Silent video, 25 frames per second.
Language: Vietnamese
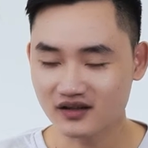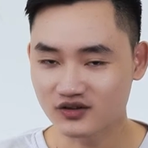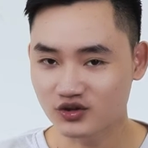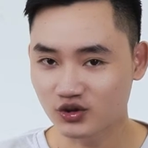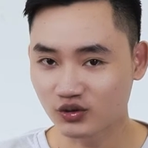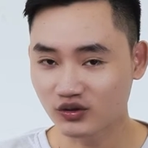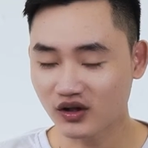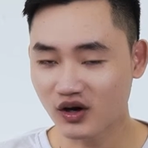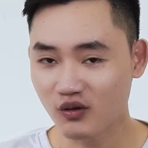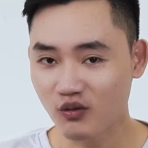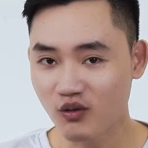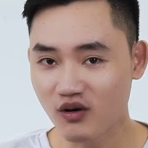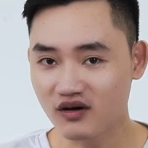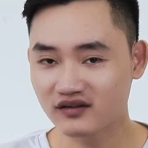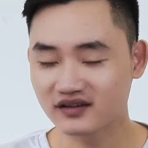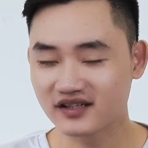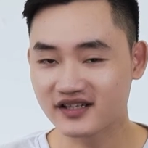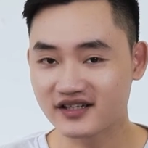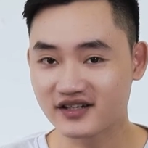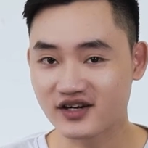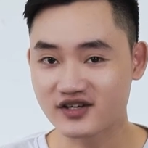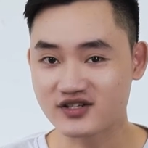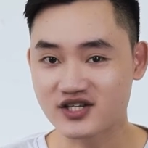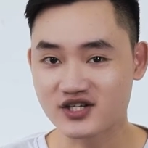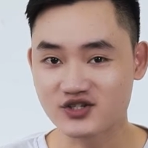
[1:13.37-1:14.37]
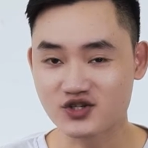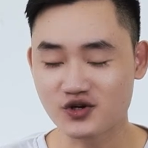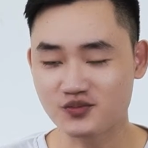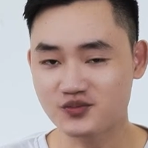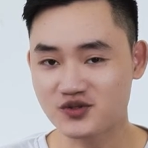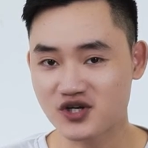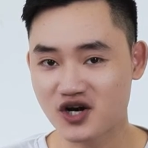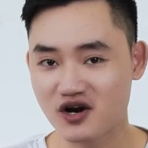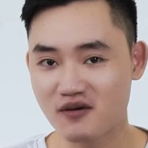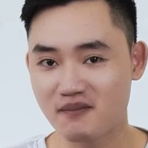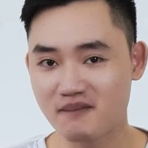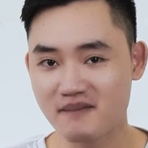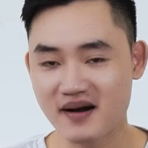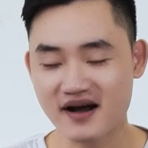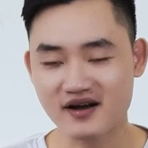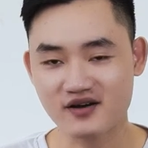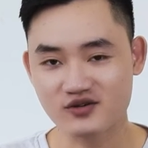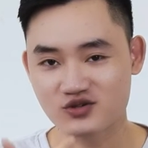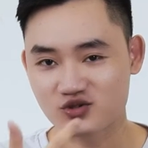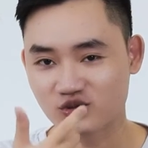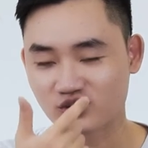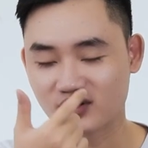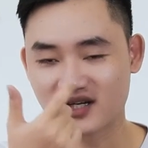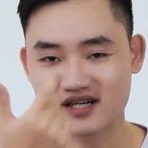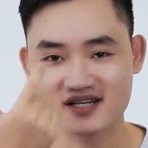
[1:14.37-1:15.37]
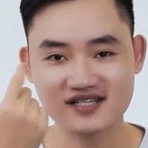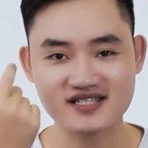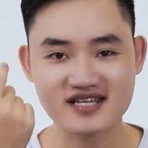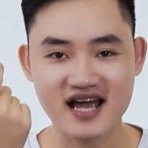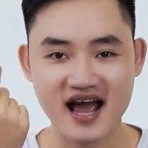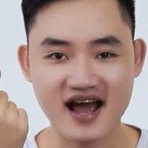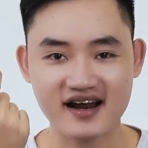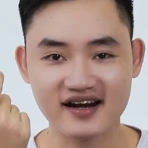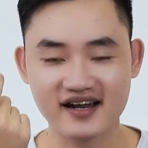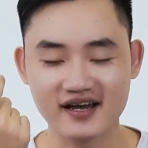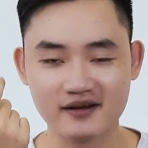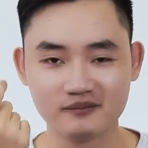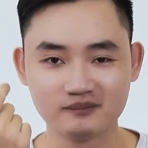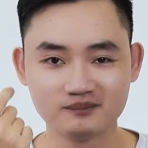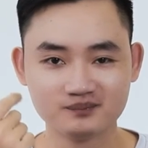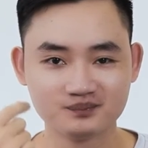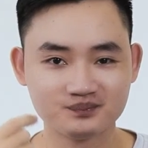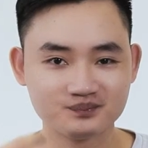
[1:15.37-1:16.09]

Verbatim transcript: chúng ta uống thì nó sẽ giúp cho mắt của chúng ta nó sáng này